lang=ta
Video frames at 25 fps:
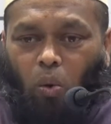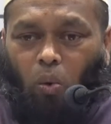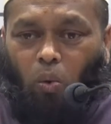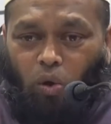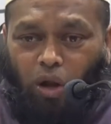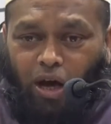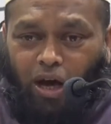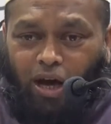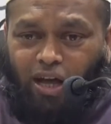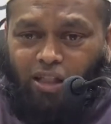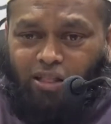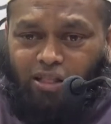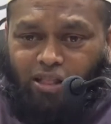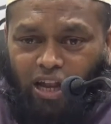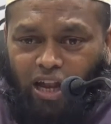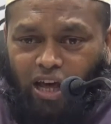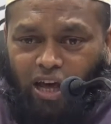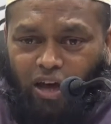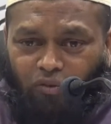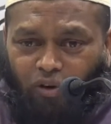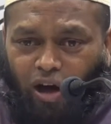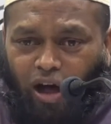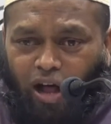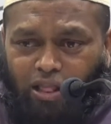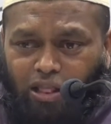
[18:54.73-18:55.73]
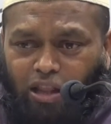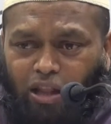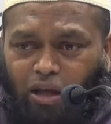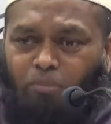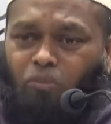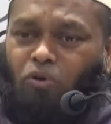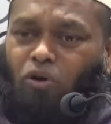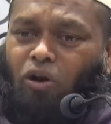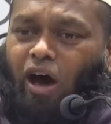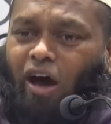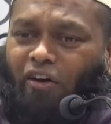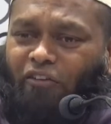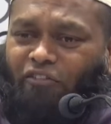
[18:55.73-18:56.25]
உலகத்திலே வாழ்ந்த
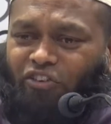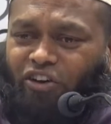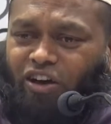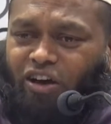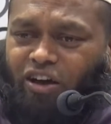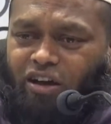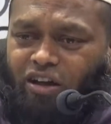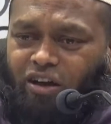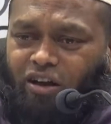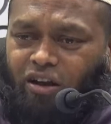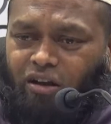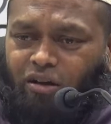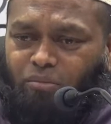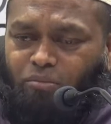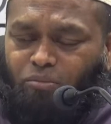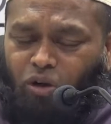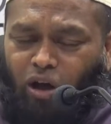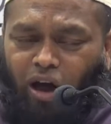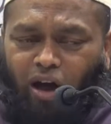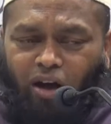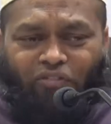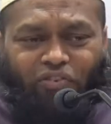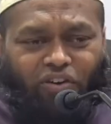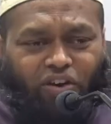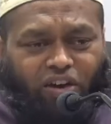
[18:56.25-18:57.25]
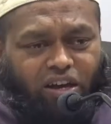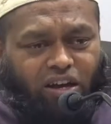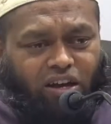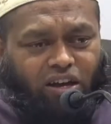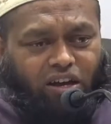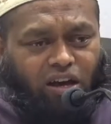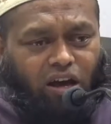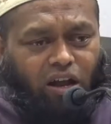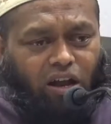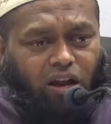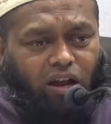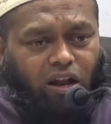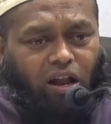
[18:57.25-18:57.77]
முனாஃபிக்கின்
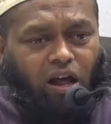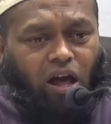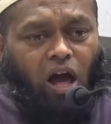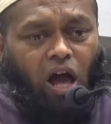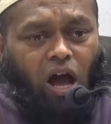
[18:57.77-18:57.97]
முனாஃபிக்கின்கள்